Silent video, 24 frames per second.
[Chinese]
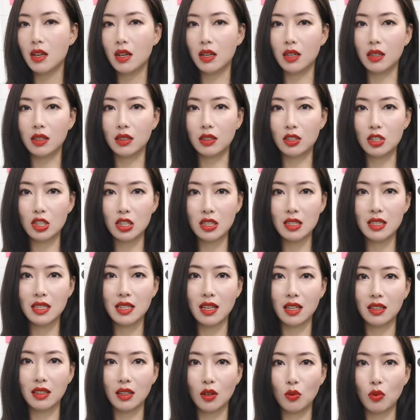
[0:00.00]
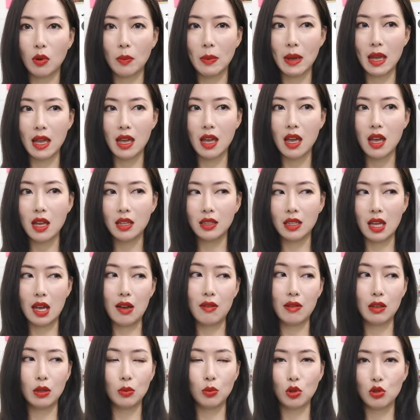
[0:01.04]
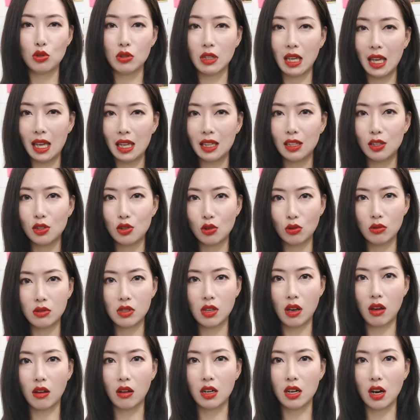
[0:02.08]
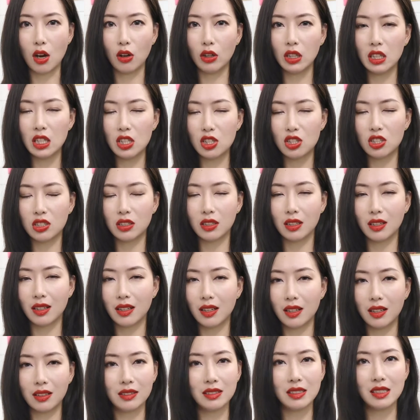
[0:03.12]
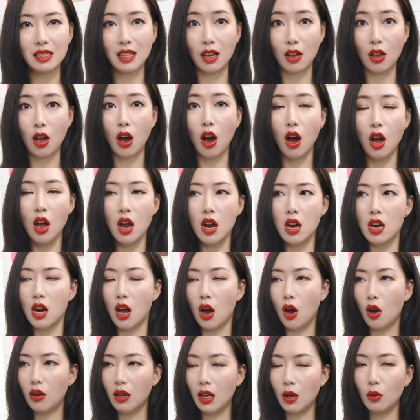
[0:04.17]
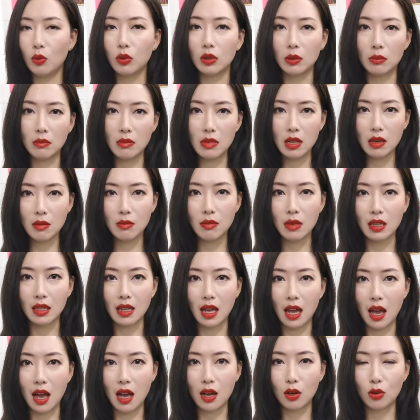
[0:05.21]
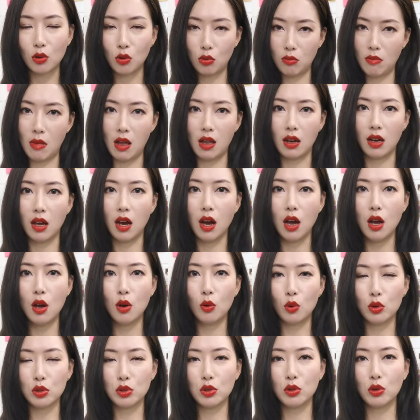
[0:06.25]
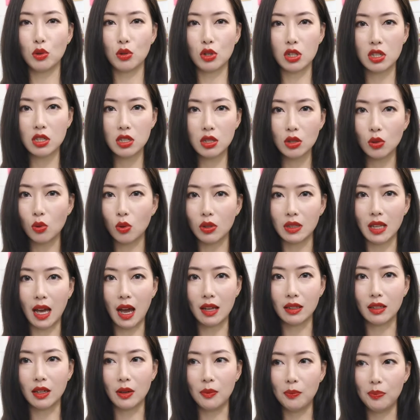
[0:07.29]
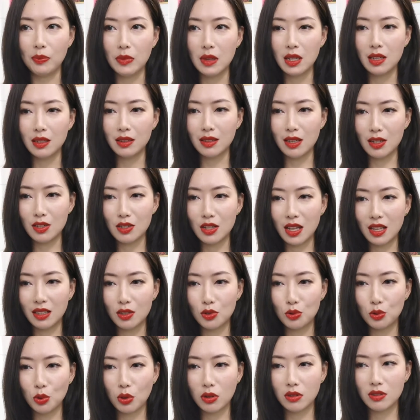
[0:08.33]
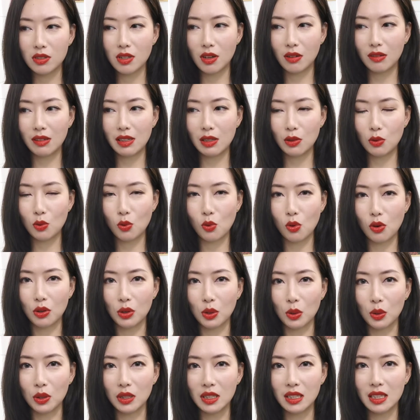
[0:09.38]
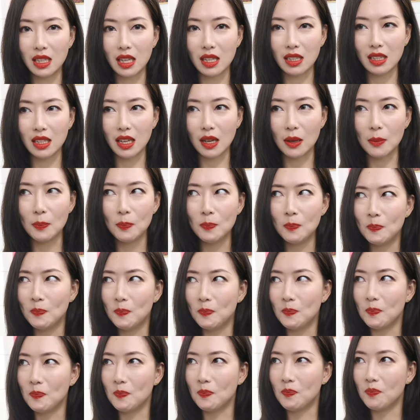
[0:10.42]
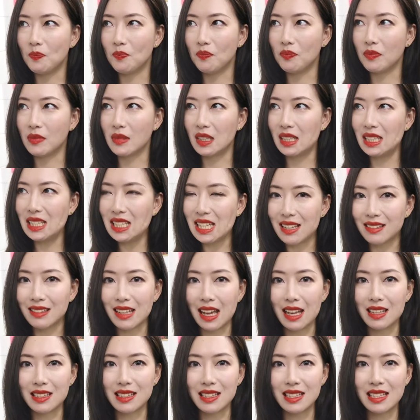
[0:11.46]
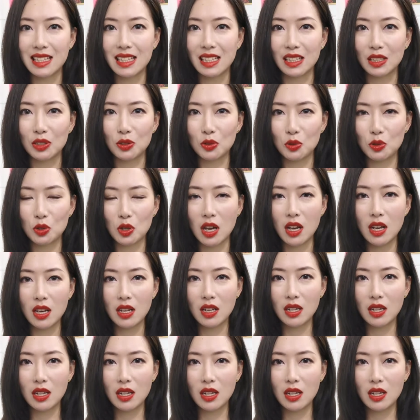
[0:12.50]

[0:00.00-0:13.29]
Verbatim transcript: 嗯，之前呢，我被台湾的博主 Katie 种草了，然后一直很想要。然后后来我的妹妹她购买了，我就有试过它的，但是它的妆效令我有一点点，嗯，一言难尽，就是。